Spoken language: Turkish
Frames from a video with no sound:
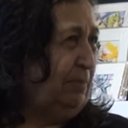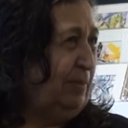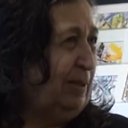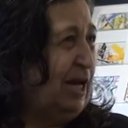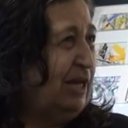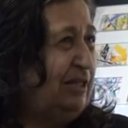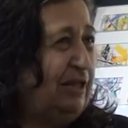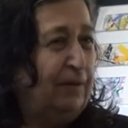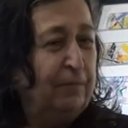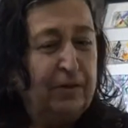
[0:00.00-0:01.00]

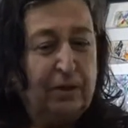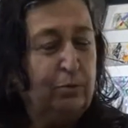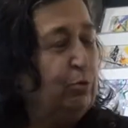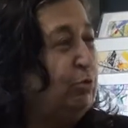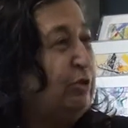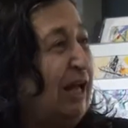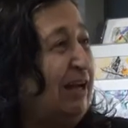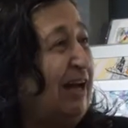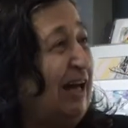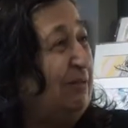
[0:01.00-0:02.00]
Yani
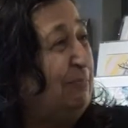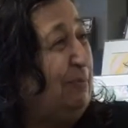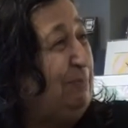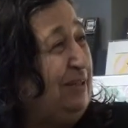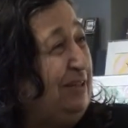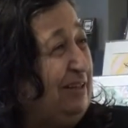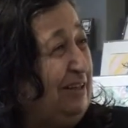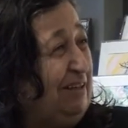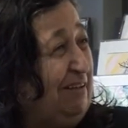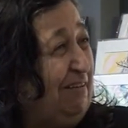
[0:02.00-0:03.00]
Nuh'tan kalma bir
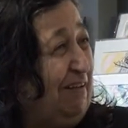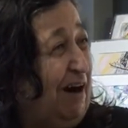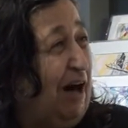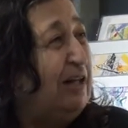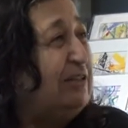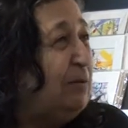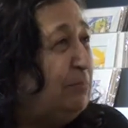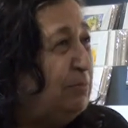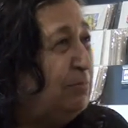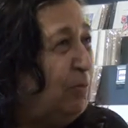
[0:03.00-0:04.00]

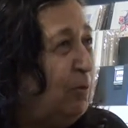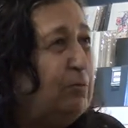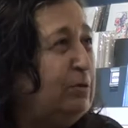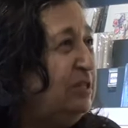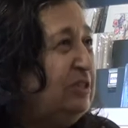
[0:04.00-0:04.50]
adamım onun